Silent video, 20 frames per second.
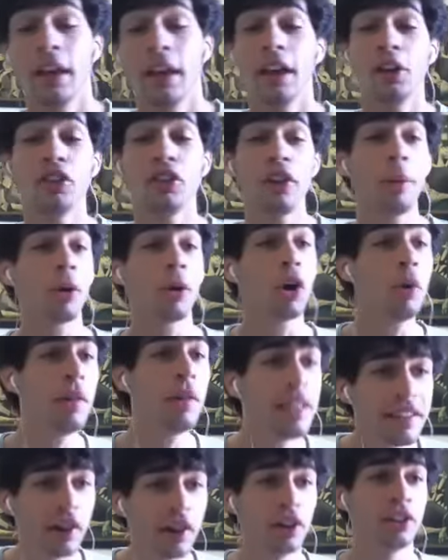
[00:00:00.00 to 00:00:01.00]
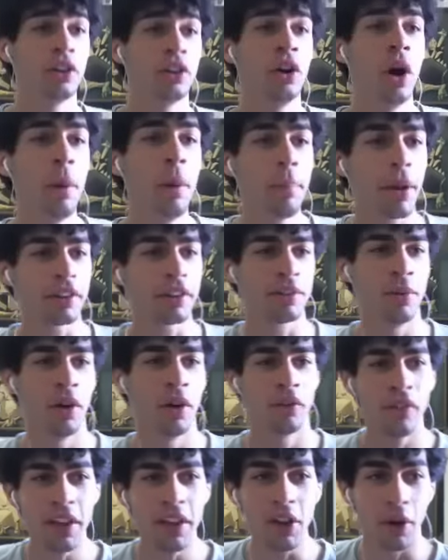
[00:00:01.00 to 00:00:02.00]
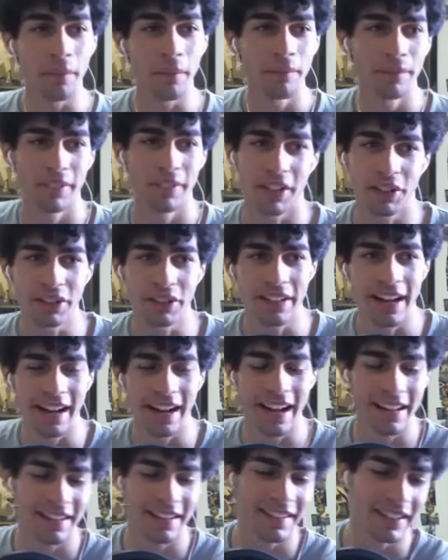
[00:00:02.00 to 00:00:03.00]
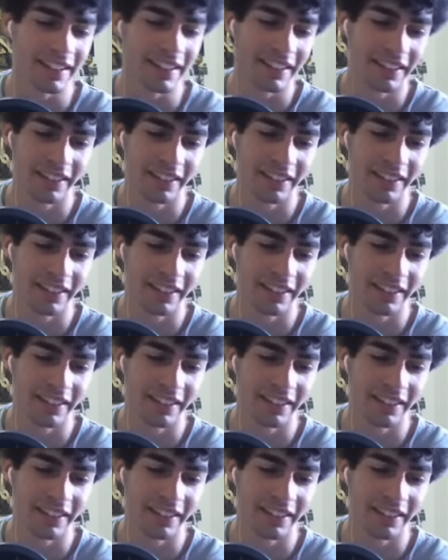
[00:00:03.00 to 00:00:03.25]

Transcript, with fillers: noi ci vediamo come al solito a un prossimo video, ciao a tutti ragazzi!